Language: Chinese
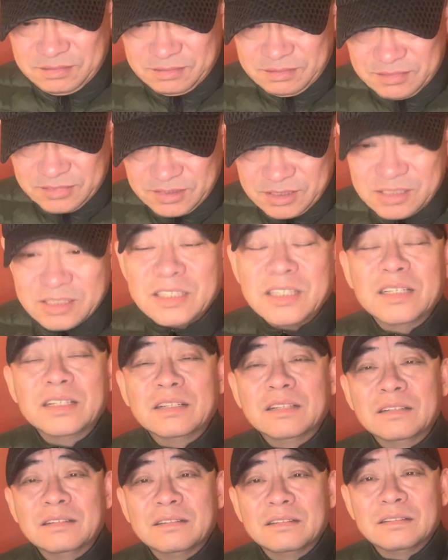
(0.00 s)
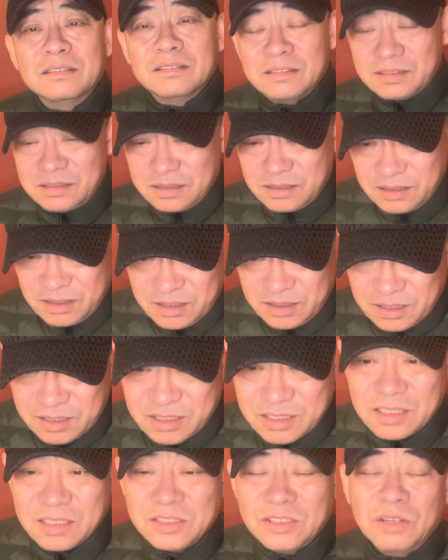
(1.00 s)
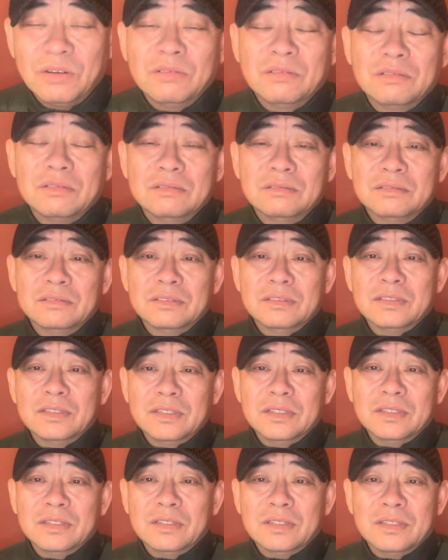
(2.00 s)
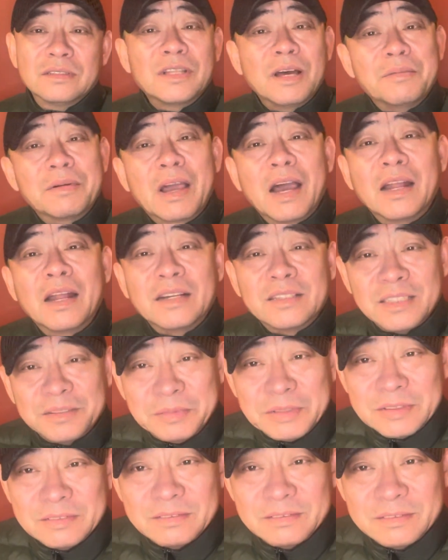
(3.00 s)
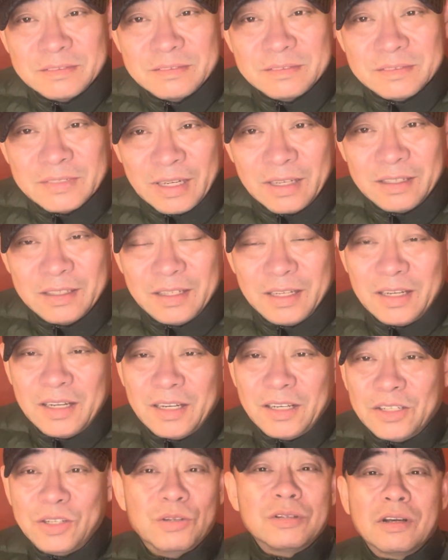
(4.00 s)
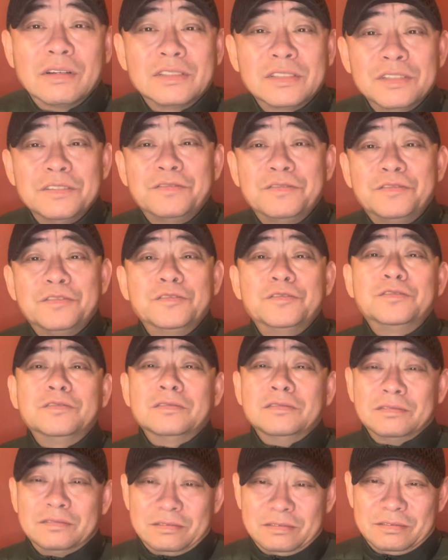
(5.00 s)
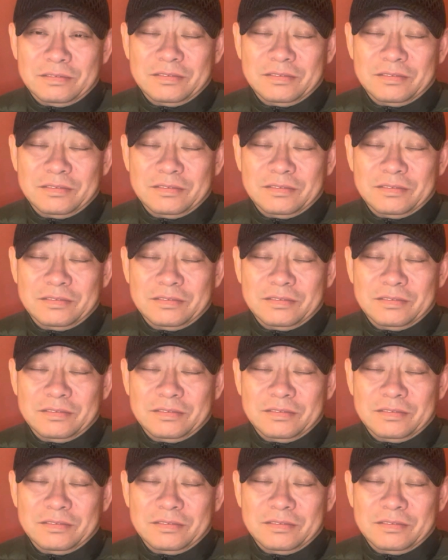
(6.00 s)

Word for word: 思亲社教，他们干了什么？啊，刘少奇夫妇。